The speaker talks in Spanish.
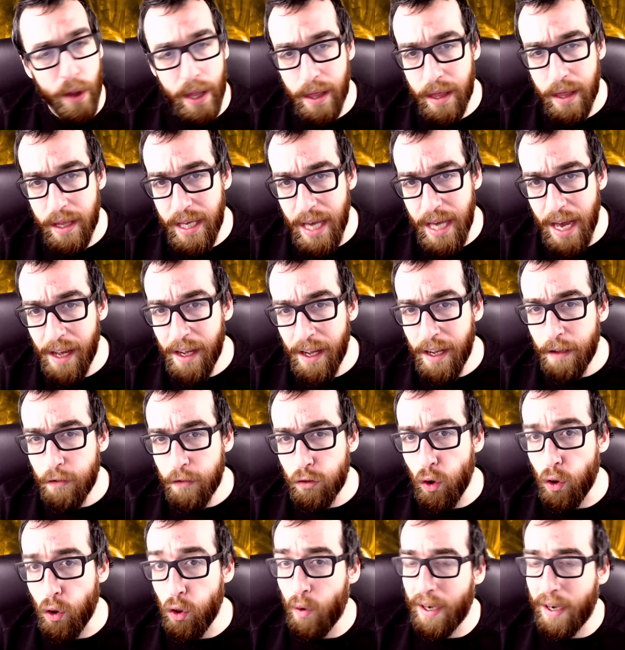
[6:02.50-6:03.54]
decía,
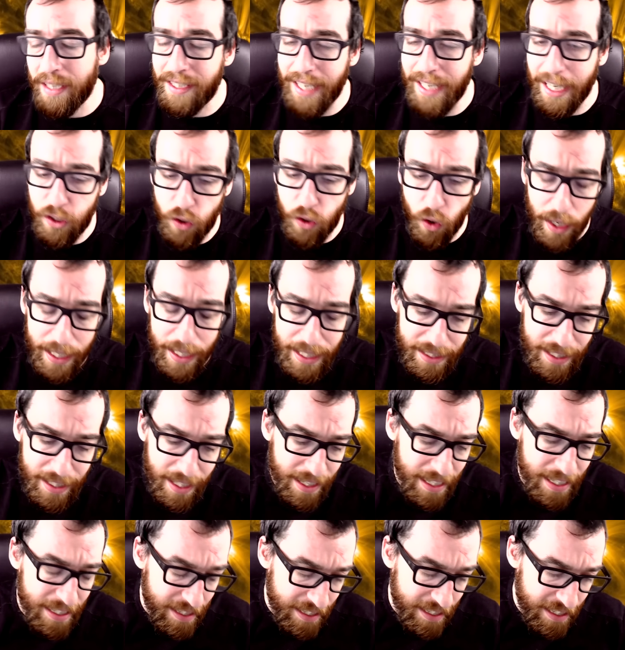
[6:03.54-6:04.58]
todo hasta soles,
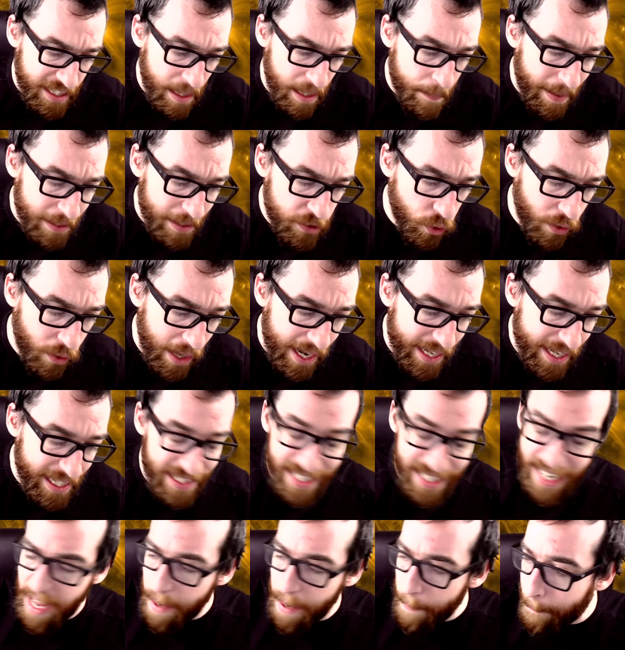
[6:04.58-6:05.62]
sistemas
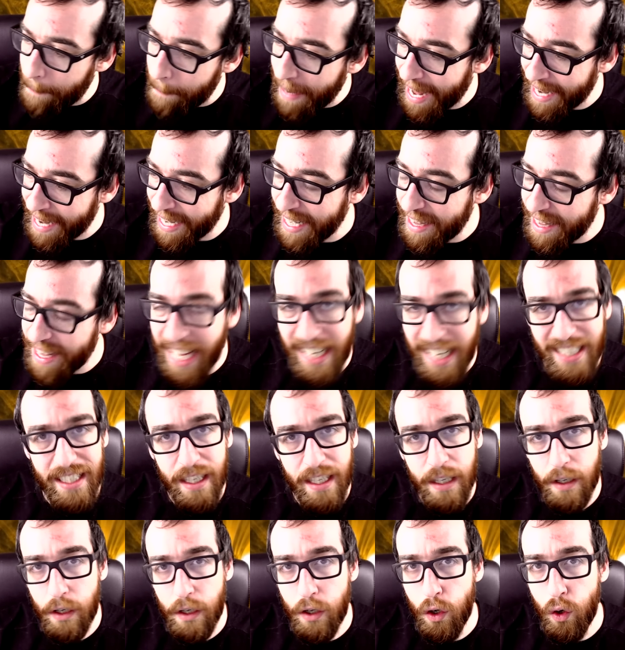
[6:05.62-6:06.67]
solares,
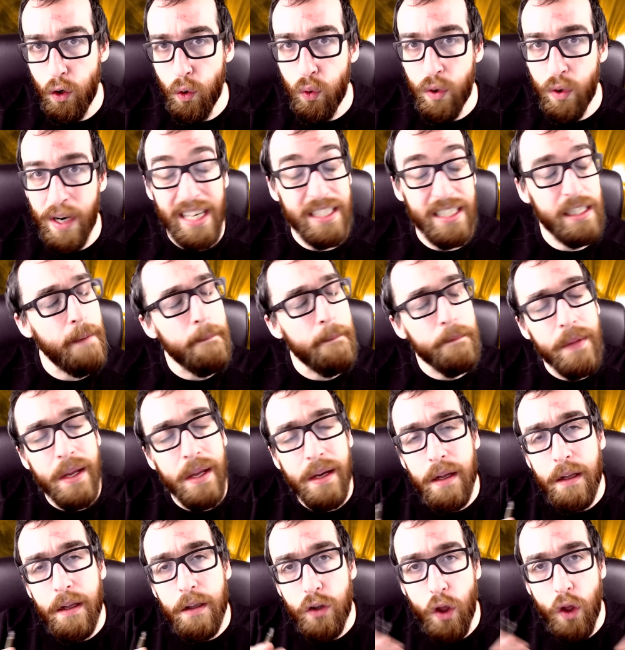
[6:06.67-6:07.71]
planetas, lunas,
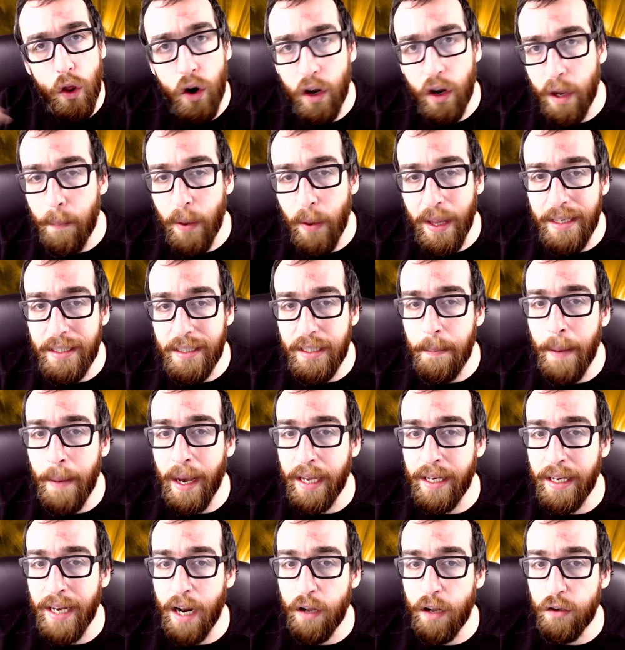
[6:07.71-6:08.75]
todo lo que podáis
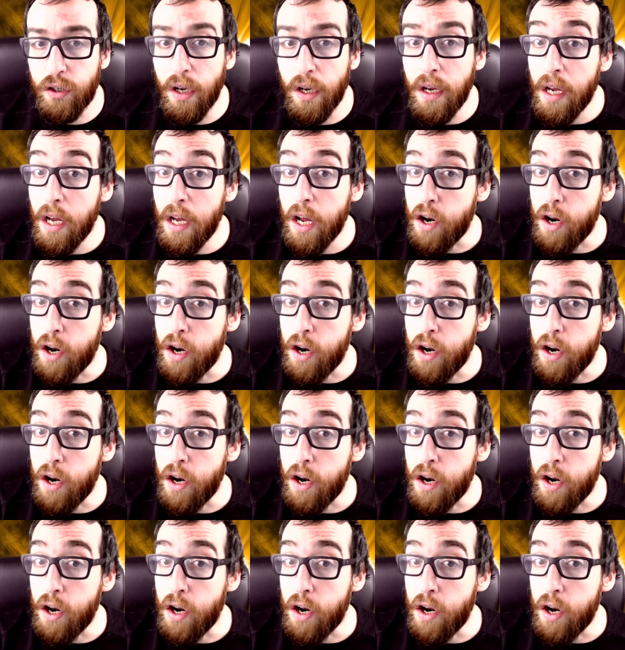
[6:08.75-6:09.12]
imaginaros.